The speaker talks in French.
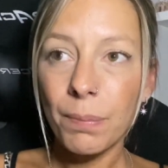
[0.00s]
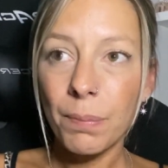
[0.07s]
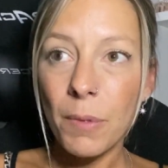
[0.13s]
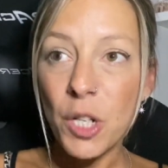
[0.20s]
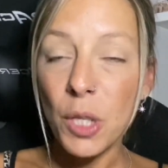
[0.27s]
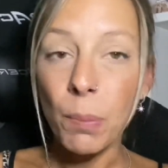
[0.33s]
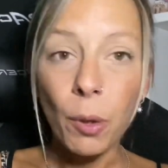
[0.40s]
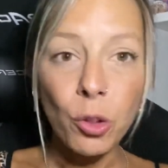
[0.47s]

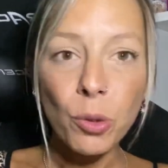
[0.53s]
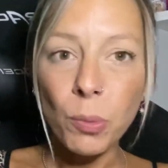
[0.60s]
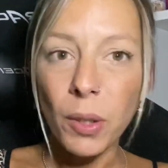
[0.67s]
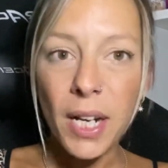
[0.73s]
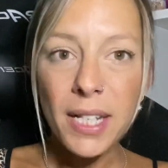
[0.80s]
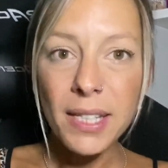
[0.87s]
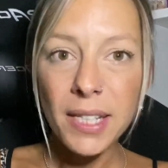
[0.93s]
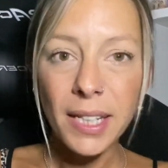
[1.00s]
j'ai peur de m'en
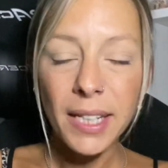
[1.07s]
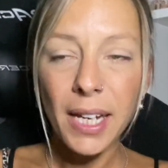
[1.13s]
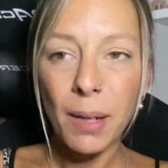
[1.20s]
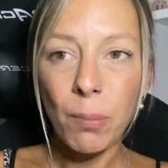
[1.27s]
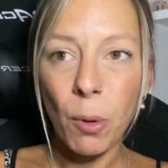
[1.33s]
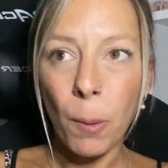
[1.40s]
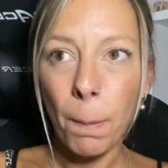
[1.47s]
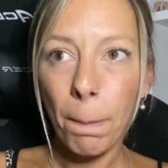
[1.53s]
lasser
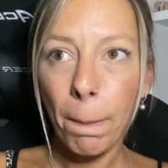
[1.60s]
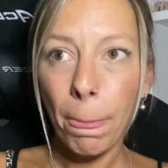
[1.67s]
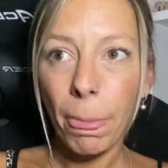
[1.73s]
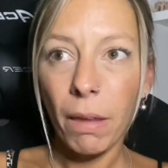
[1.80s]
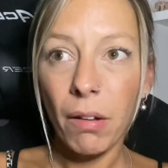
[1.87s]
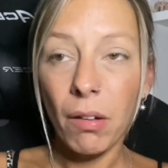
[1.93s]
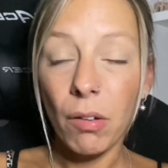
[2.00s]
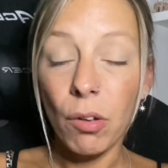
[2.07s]
également.
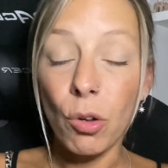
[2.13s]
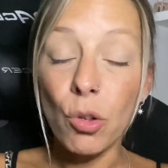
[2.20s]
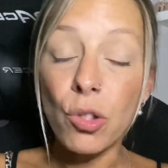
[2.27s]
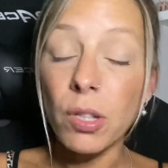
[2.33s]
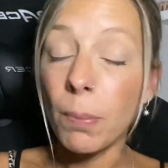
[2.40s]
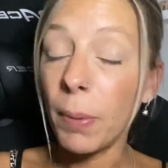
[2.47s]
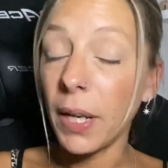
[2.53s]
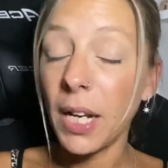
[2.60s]
Euh,
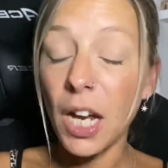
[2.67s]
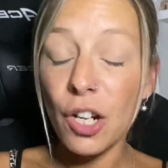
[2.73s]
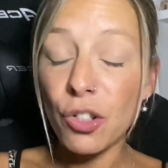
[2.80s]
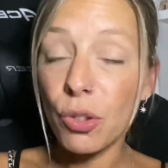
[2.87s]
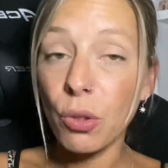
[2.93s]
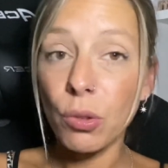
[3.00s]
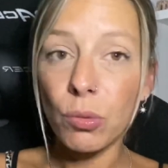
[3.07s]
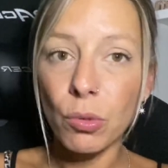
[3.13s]
c'est pas de
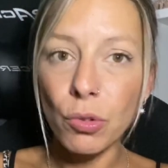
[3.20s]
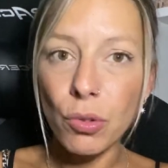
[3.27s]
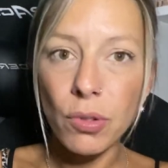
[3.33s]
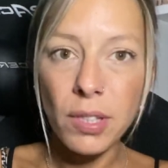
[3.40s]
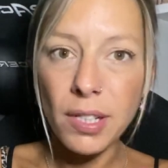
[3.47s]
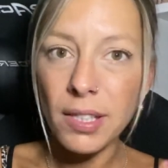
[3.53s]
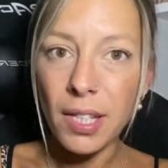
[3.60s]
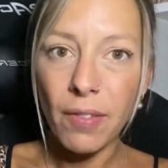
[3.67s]
l'argent, donc je
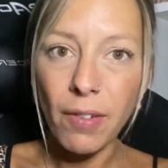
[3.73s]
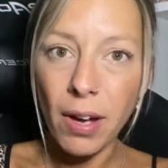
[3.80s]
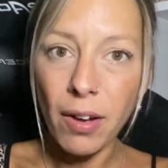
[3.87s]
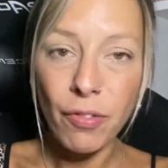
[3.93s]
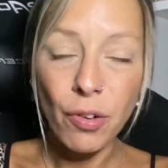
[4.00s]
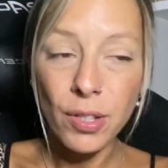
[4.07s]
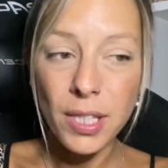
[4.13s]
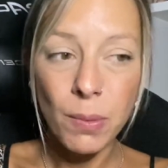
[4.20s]
sais que ça va
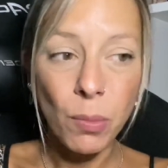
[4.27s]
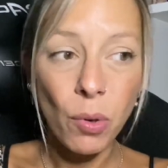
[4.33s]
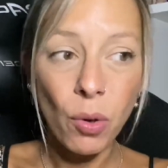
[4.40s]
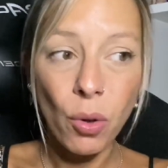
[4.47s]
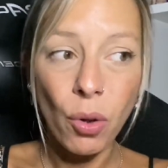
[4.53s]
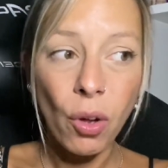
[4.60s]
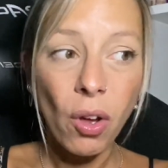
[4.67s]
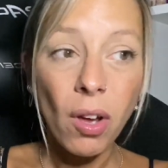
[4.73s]
forcément euh,